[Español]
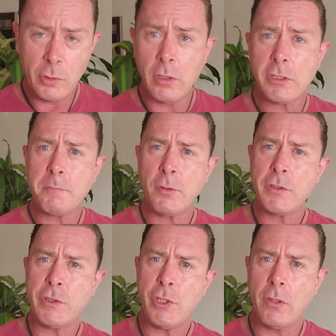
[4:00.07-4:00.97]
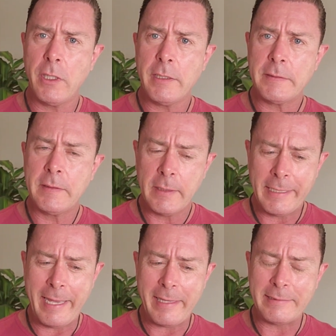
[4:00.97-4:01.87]
dos posiciones
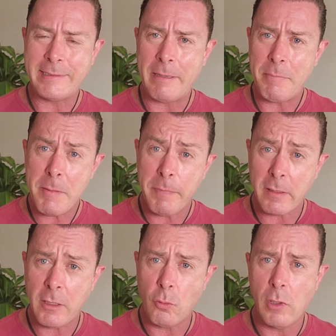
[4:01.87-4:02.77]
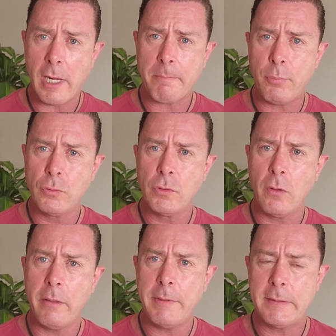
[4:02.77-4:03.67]
que desde mi particular
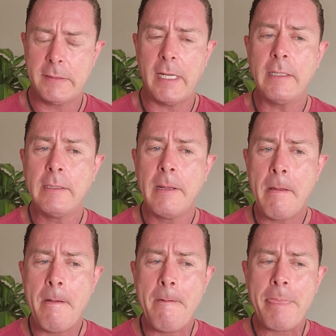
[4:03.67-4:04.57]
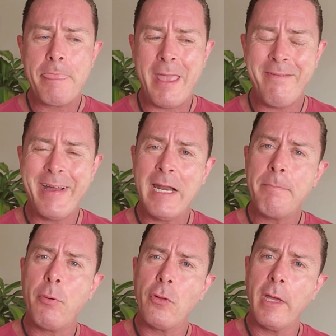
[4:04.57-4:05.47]
punto de vista te van
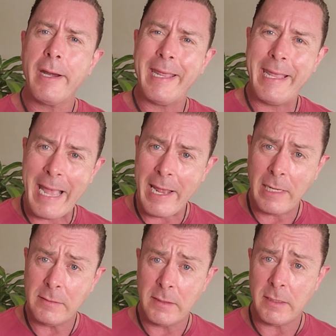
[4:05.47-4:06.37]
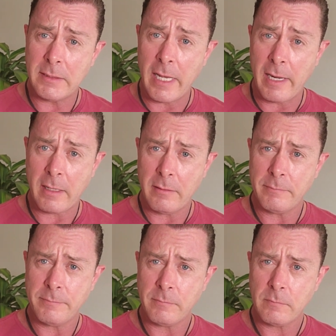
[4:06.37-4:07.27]
a poder garantizar
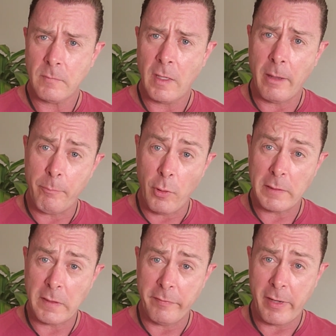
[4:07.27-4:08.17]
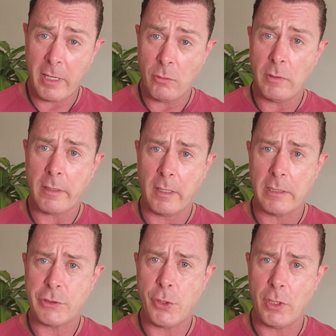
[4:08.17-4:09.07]
que puedas entrar en una
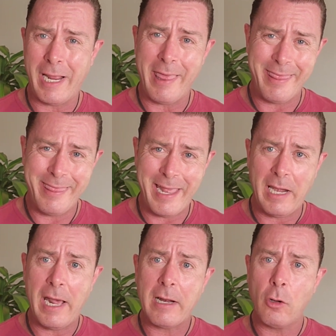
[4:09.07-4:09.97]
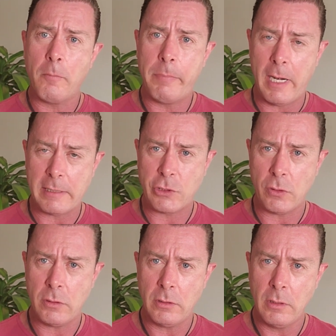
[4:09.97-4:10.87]
relación de largo
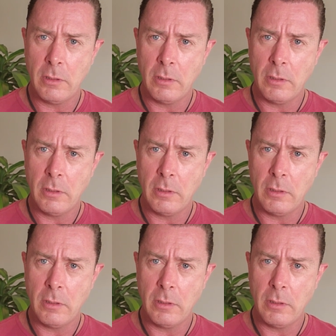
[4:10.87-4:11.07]
plazo,